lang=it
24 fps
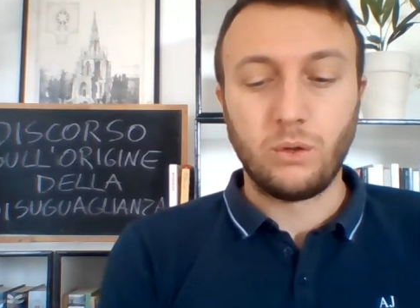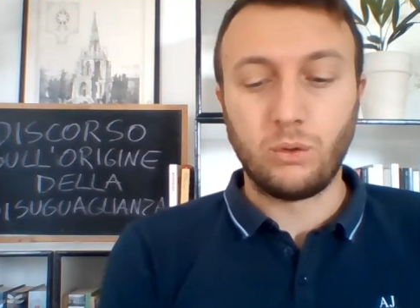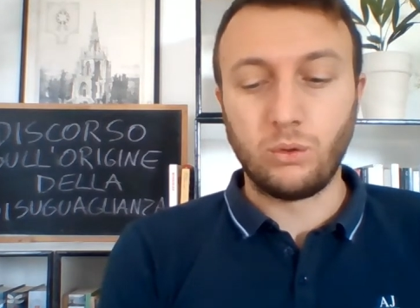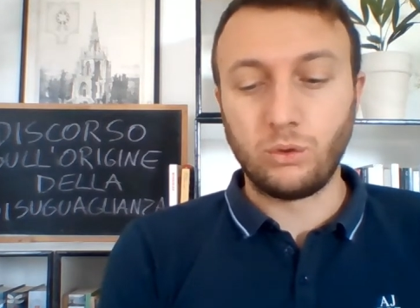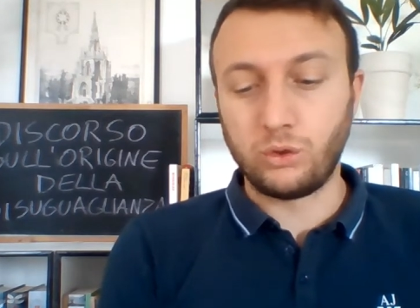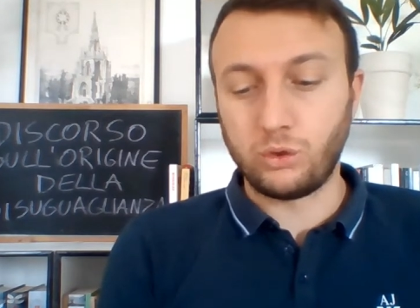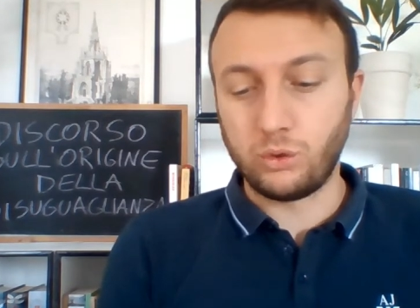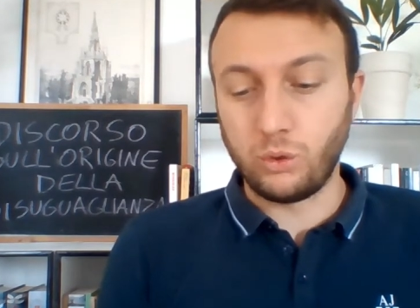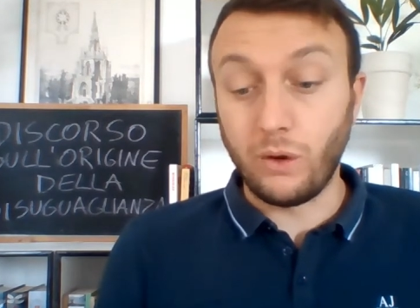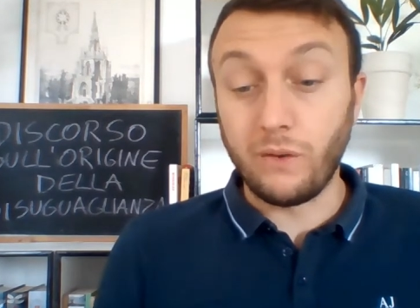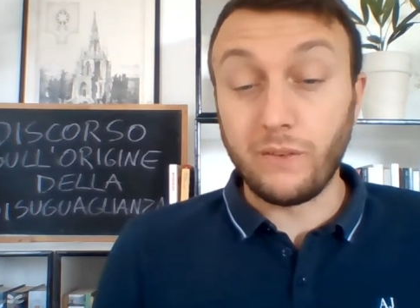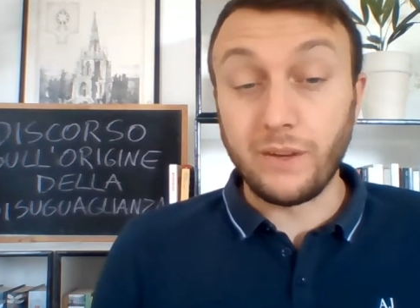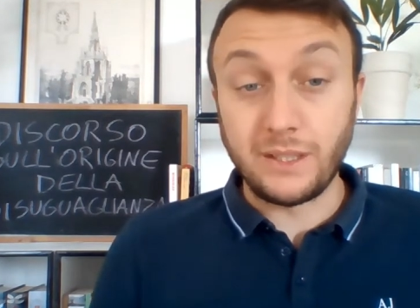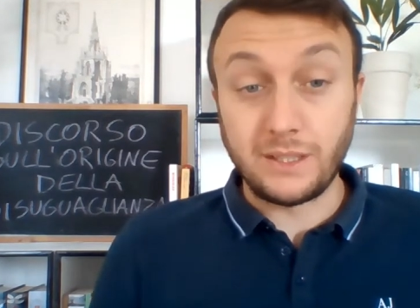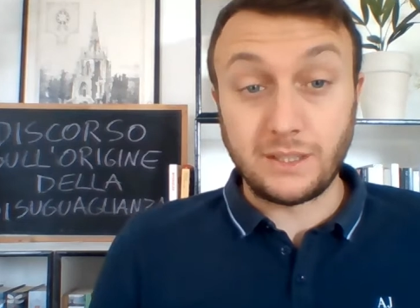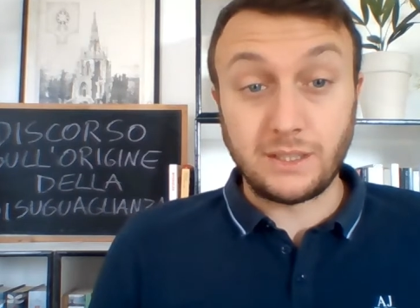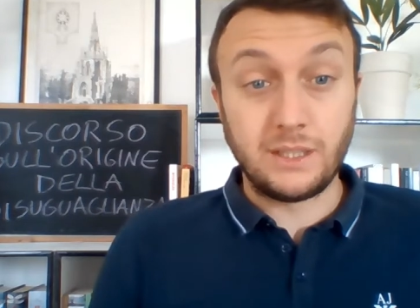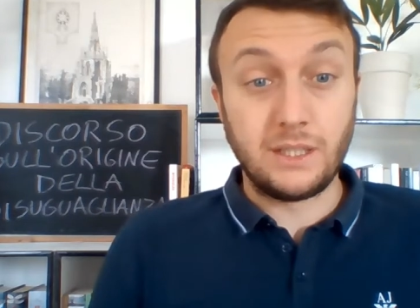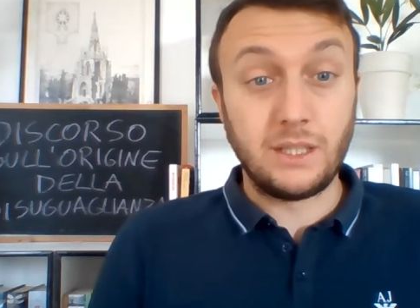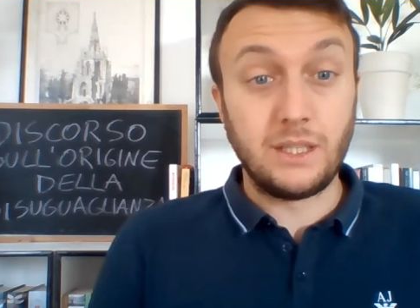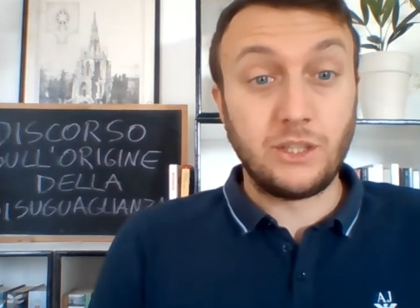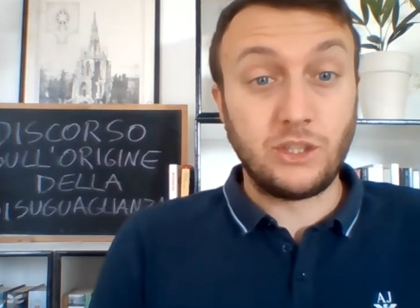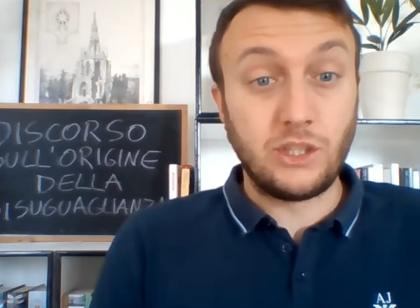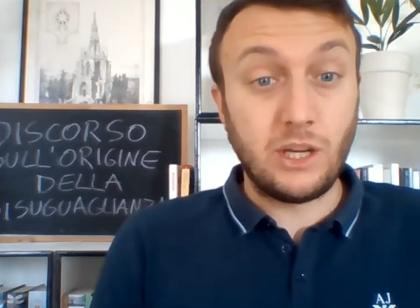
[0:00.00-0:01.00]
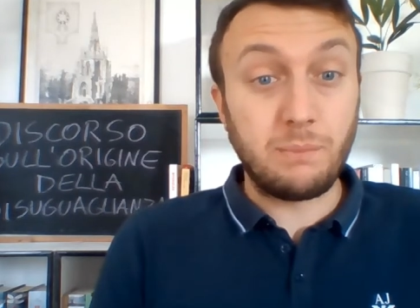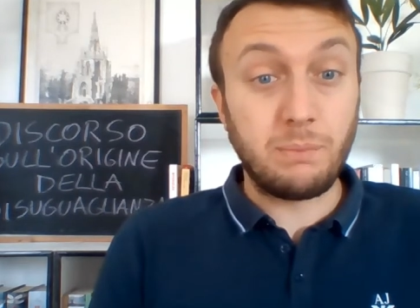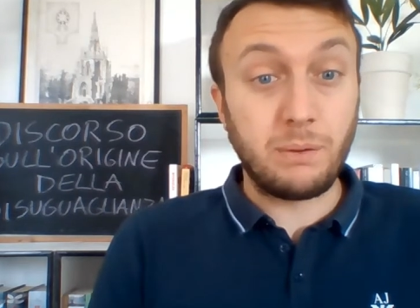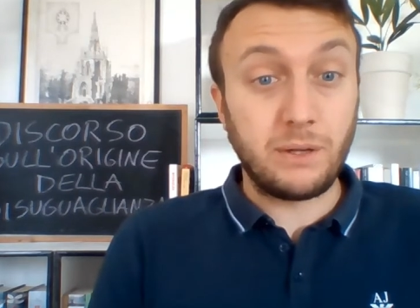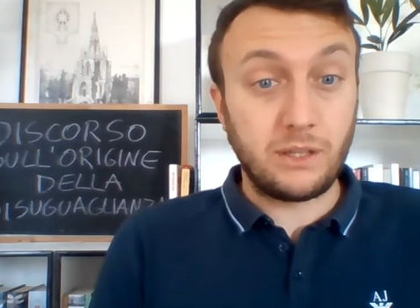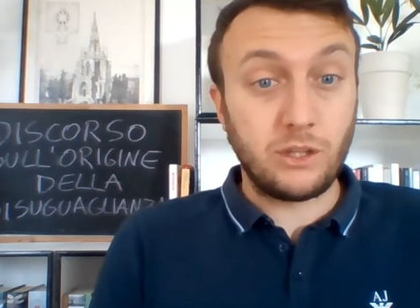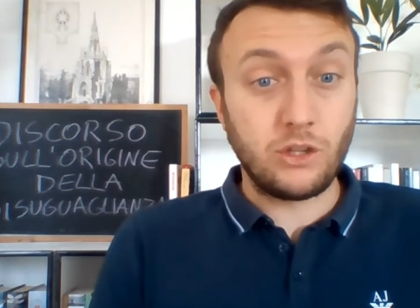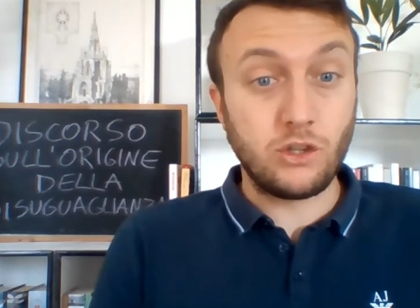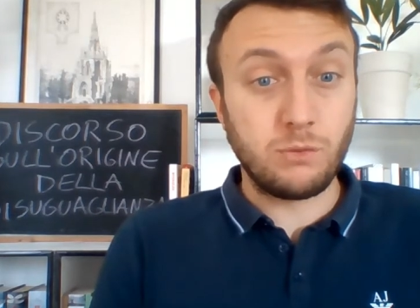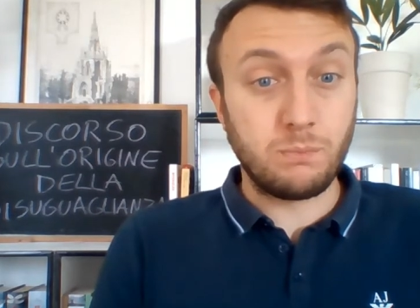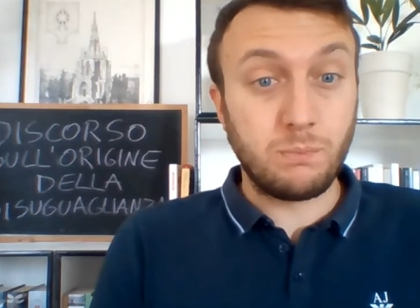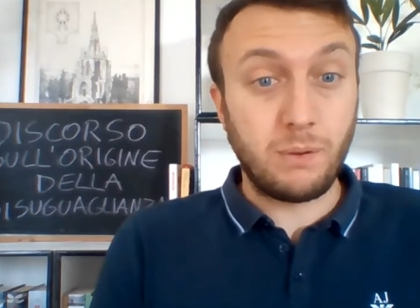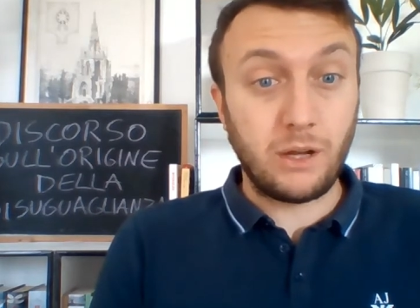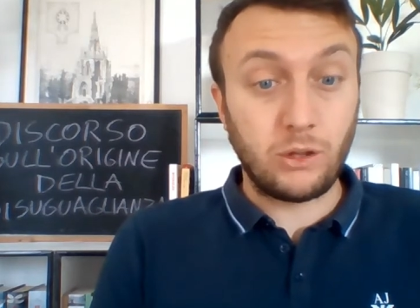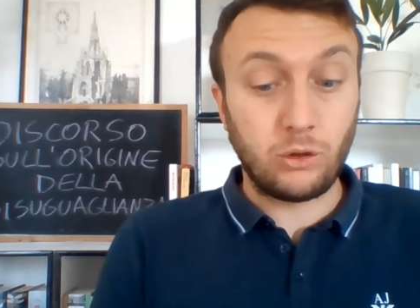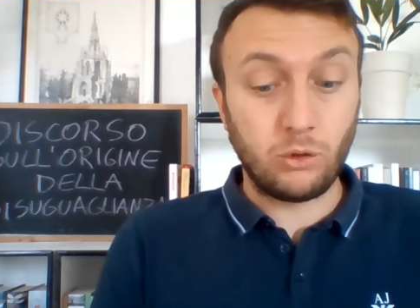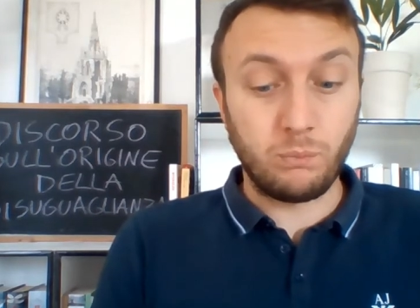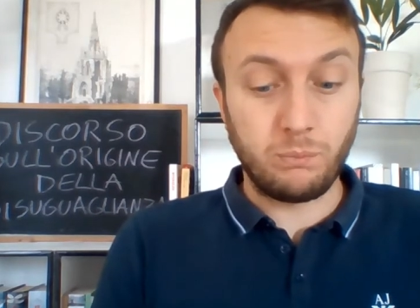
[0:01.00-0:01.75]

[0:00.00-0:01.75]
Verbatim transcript: Rousseau avesse già partecipato